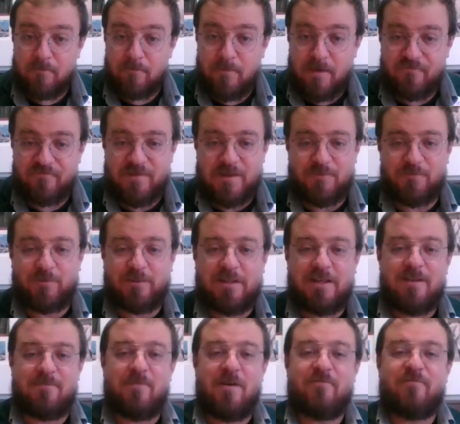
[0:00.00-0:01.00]

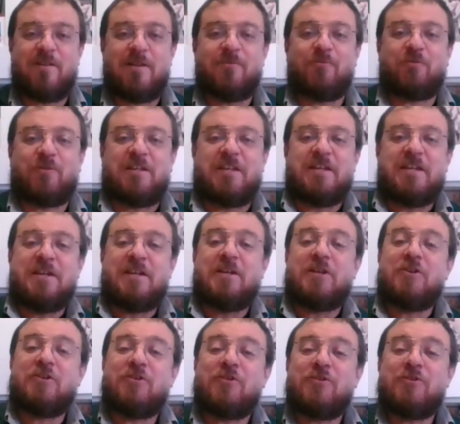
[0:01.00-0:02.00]
Benvenute e benvenuti.
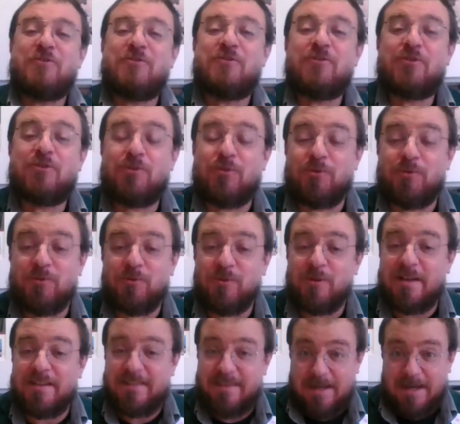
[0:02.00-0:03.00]

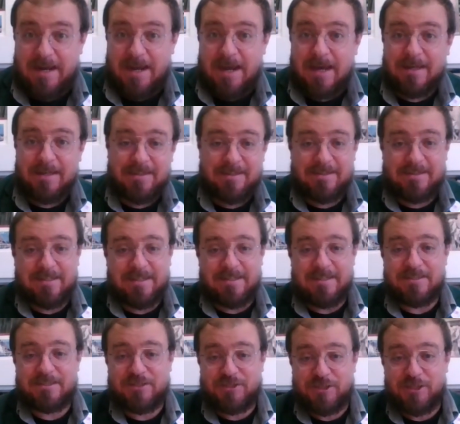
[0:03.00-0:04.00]
Sono Andrea
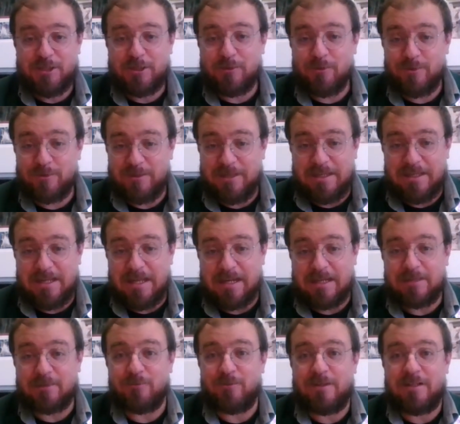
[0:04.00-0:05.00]
del Circolo dei
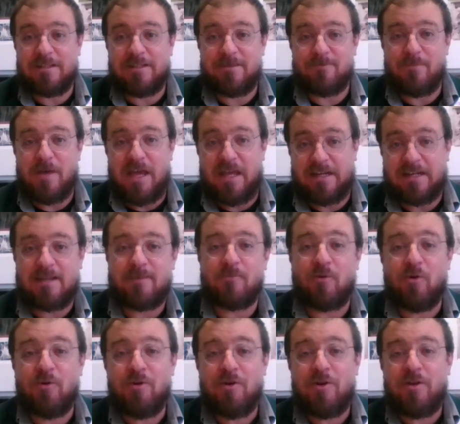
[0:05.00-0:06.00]
Narratori di
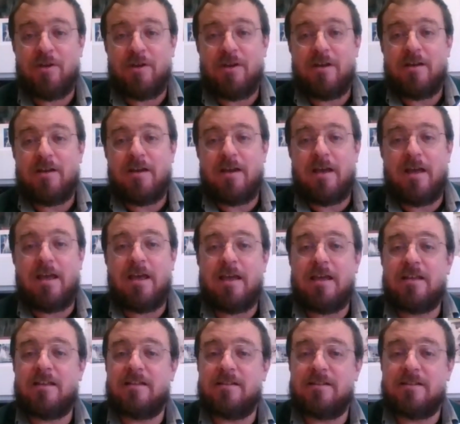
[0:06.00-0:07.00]
Bergamo
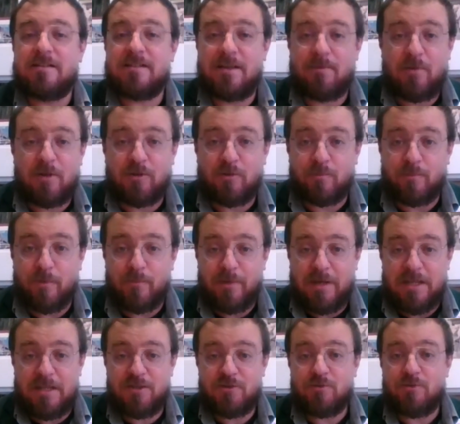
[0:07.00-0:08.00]
e il sabato
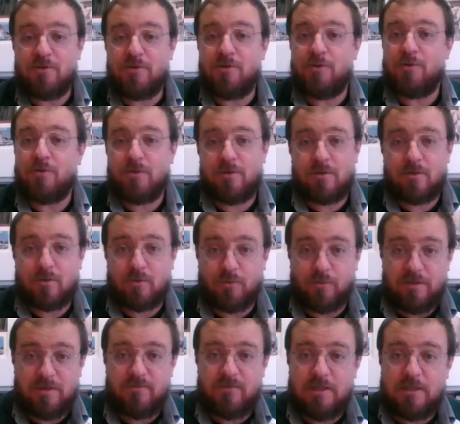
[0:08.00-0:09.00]
pomeriggio
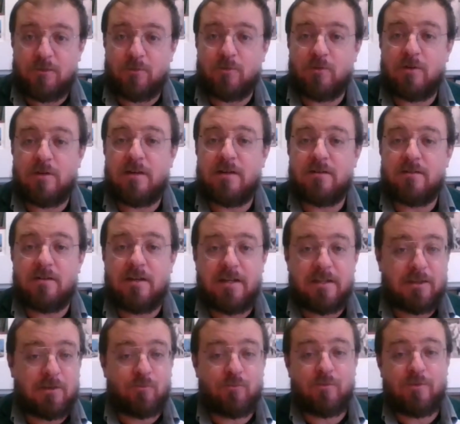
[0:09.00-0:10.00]
condivido
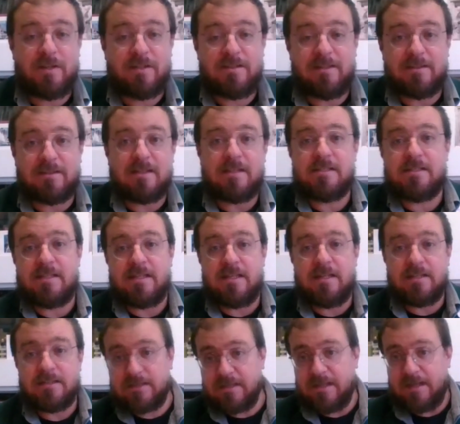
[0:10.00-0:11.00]
letture di testi
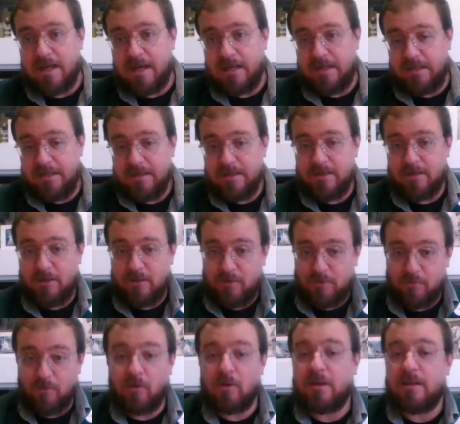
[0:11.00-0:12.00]
letterari
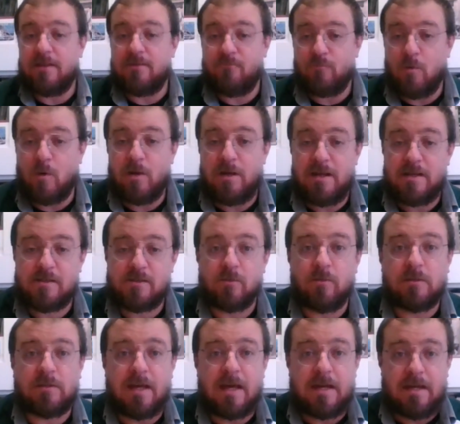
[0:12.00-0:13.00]
con chi vuole
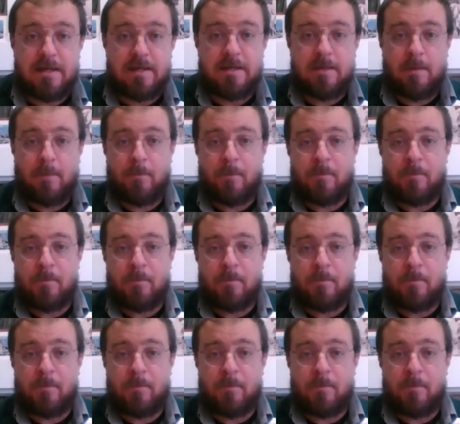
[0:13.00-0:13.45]
ascoltarle.